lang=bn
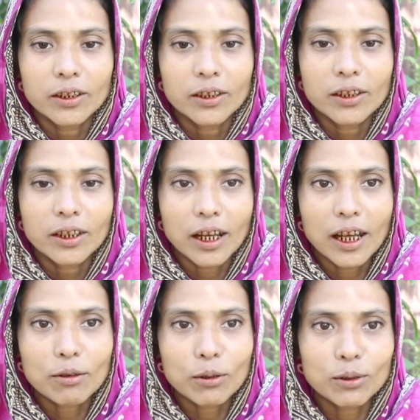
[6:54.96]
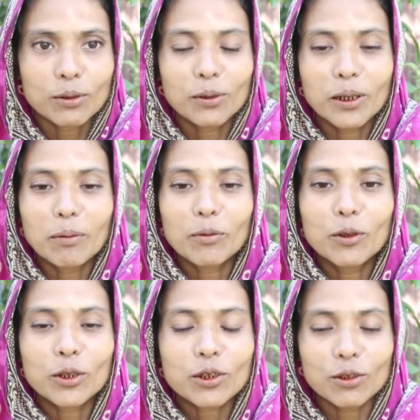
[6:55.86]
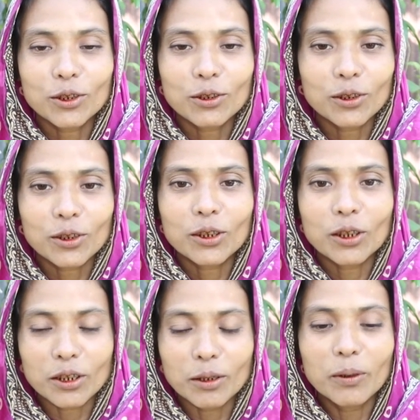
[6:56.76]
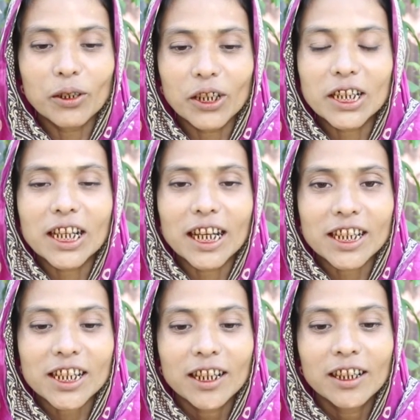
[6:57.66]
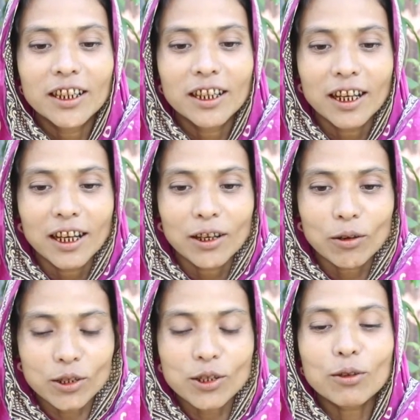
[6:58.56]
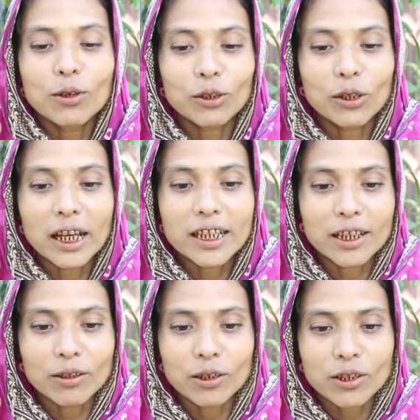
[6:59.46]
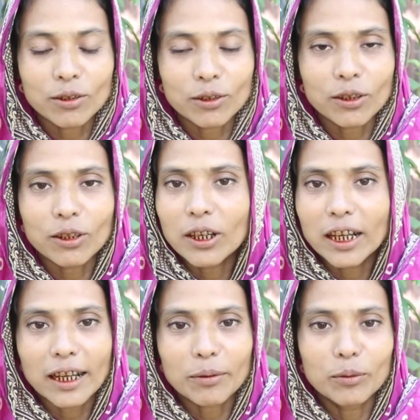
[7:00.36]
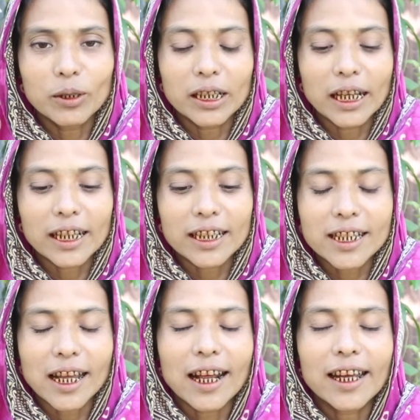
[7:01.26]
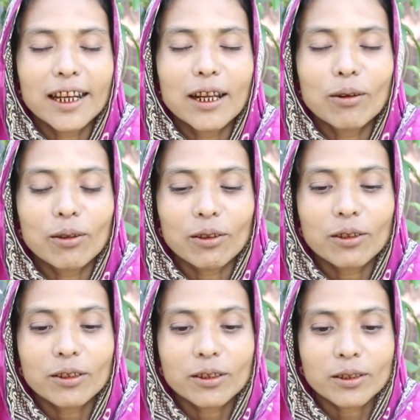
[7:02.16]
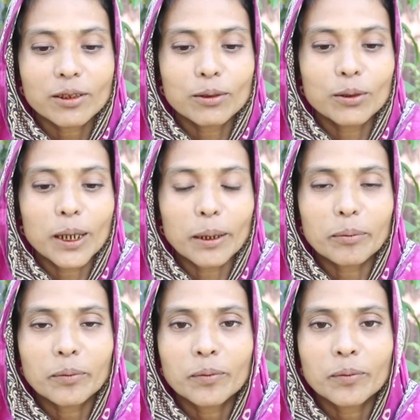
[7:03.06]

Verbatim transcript: বলতে আর কত কয়াম কষ্ট করতে তো তো জীবন রই শেষ কষ্ট করতে আছি কষ্ট হতে তখন আর মুহে আর কিছু তারা এই না হন কইতাম